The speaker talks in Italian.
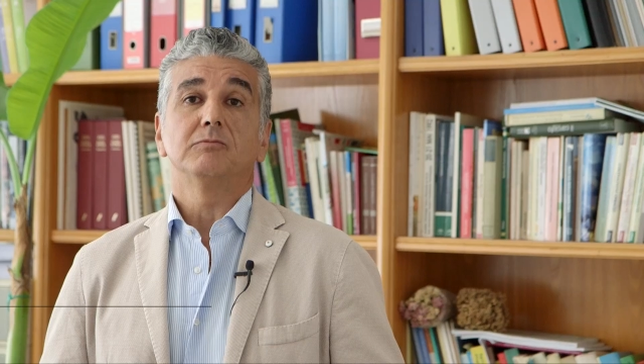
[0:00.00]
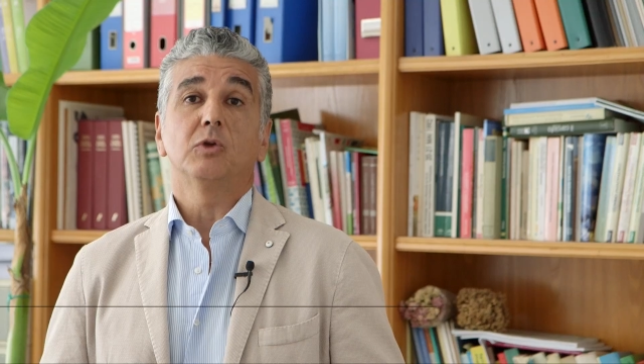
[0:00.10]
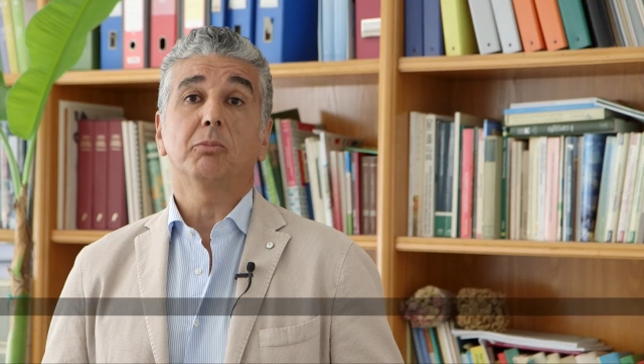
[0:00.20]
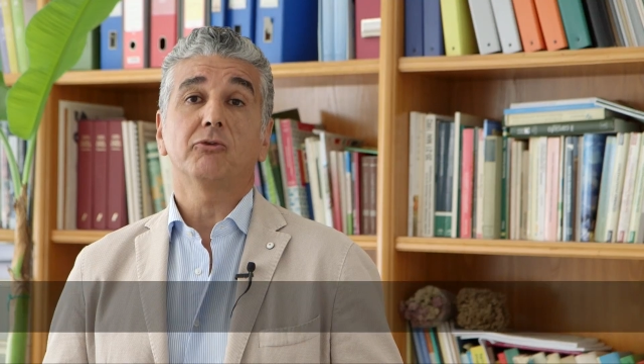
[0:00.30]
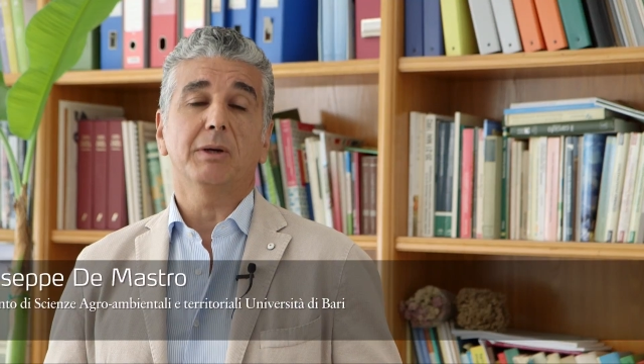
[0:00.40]

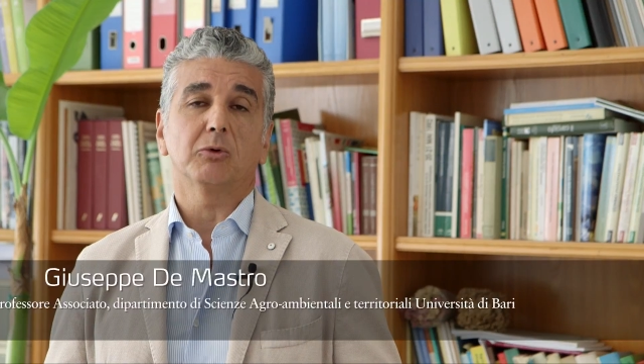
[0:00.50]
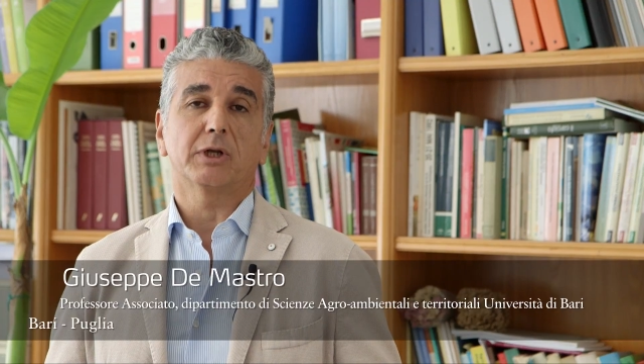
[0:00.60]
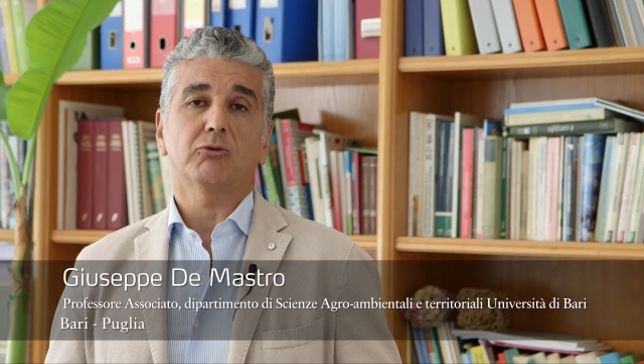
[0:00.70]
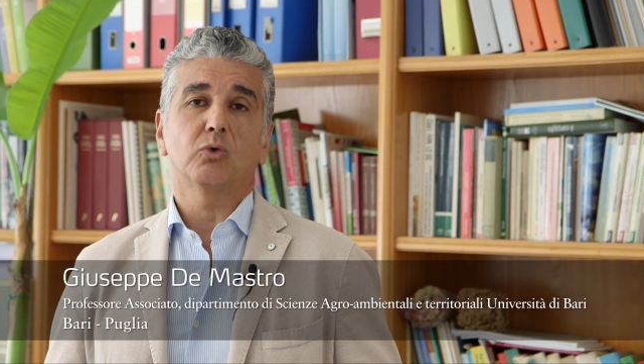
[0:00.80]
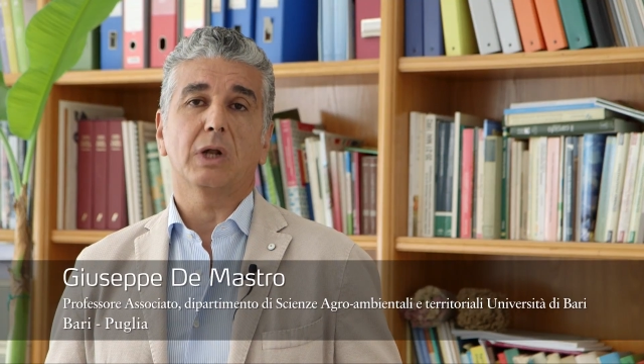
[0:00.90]
non possiamo
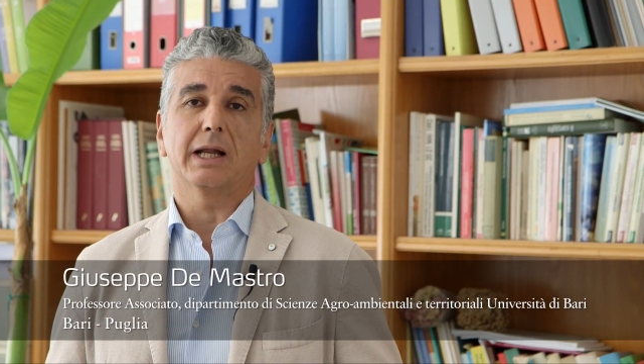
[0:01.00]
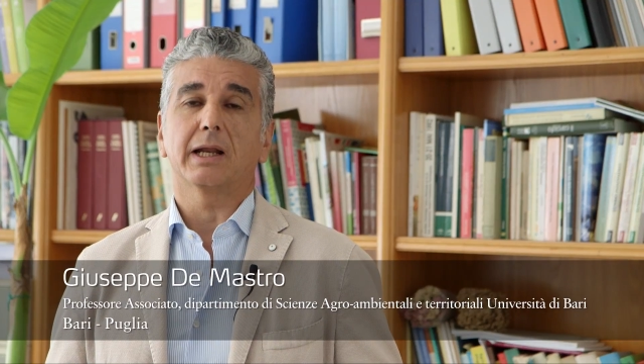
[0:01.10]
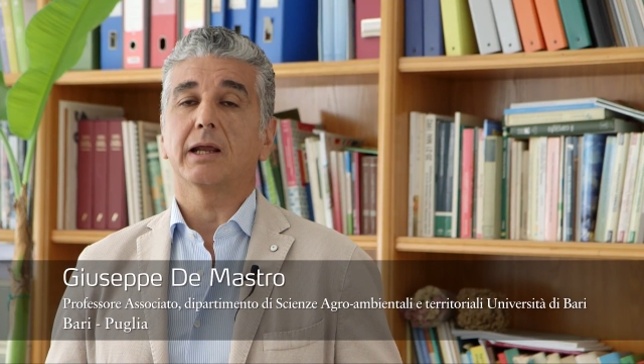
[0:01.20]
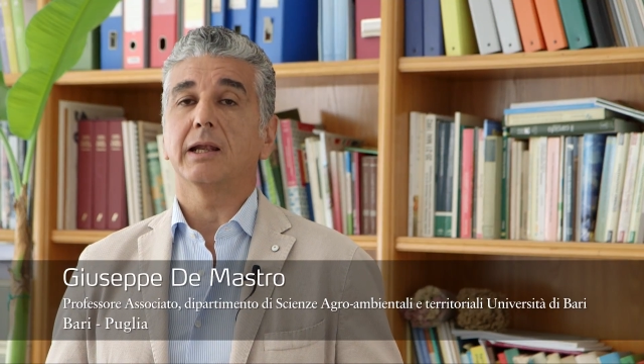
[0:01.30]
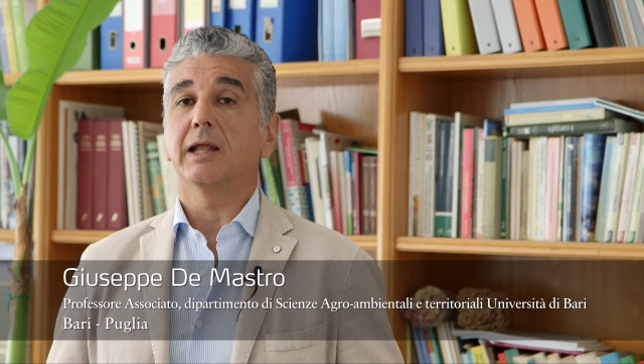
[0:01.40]

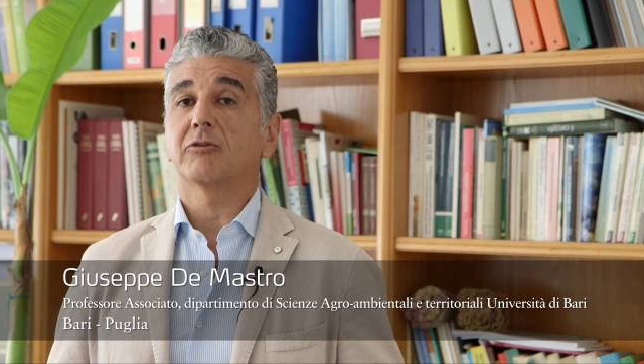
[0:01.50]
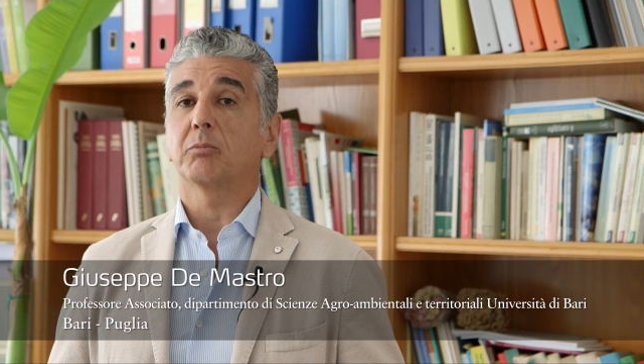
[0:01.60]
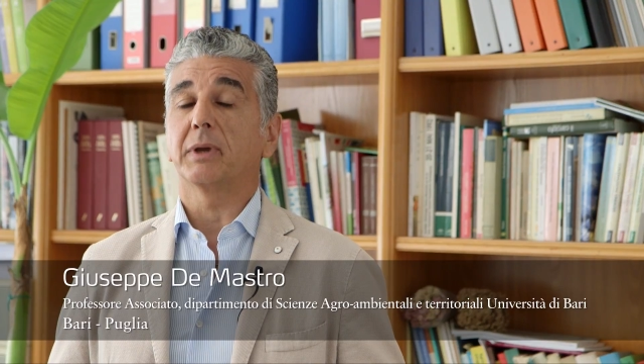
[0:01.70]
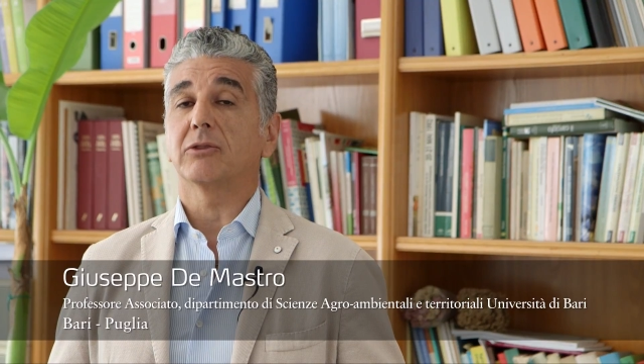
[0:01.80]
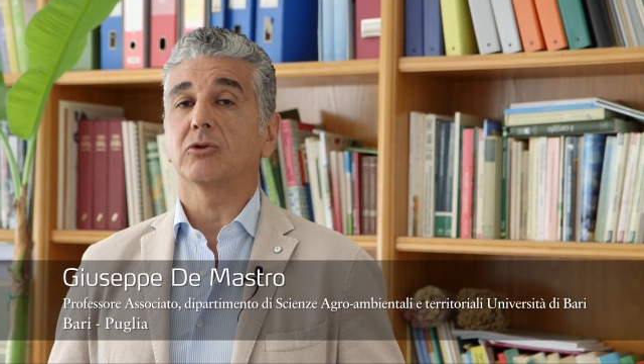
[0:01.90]
trascurare
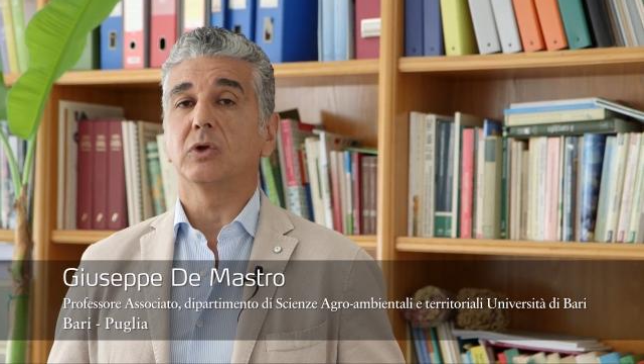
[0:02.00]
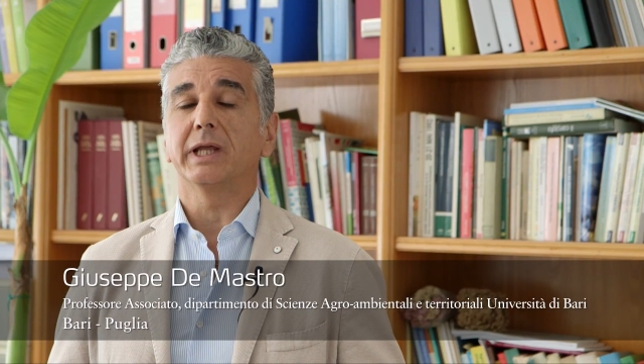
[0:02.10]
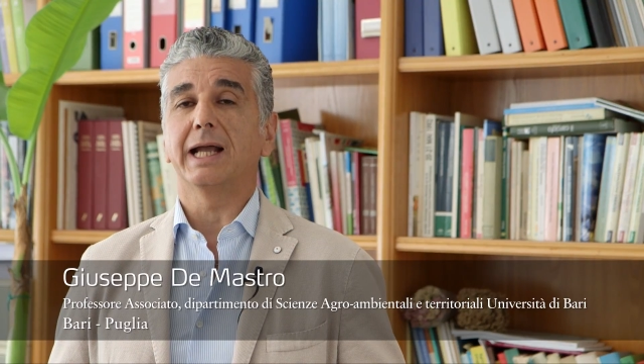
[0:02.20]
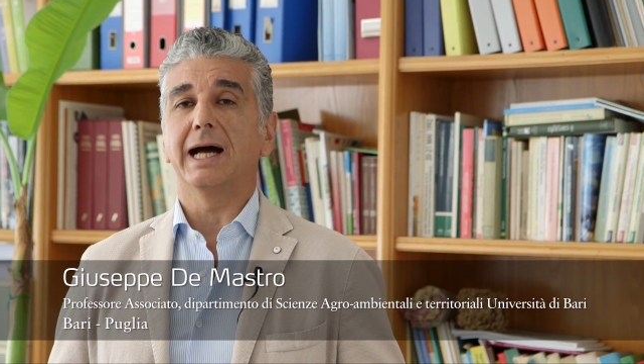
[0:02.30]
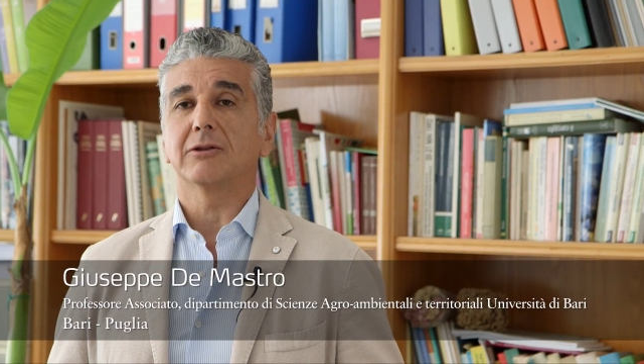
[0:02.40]
l'aspetto
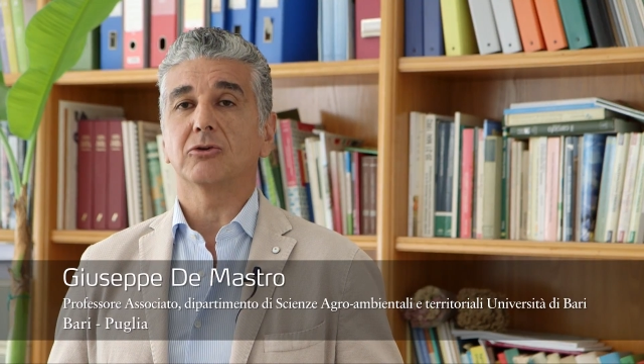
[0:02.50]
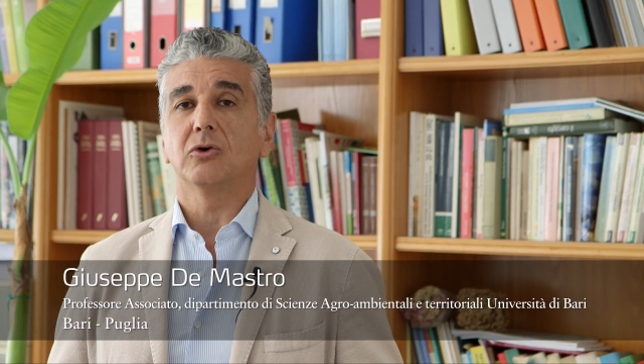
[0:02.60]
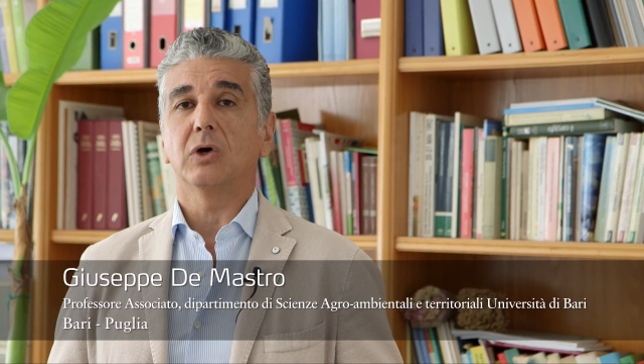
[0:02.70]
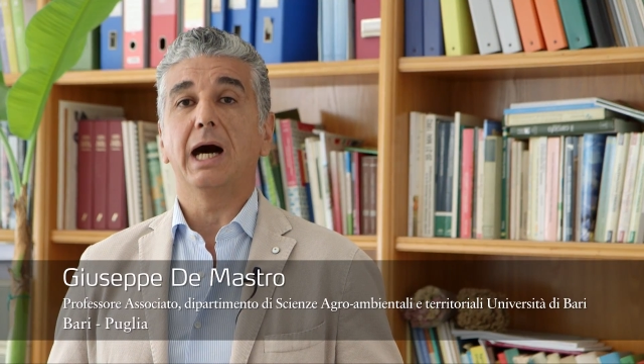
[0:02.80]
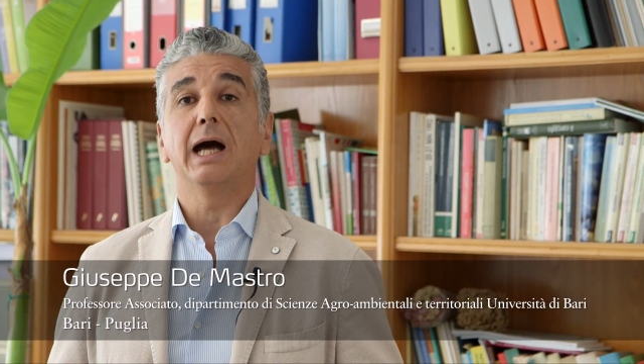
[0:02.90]
legato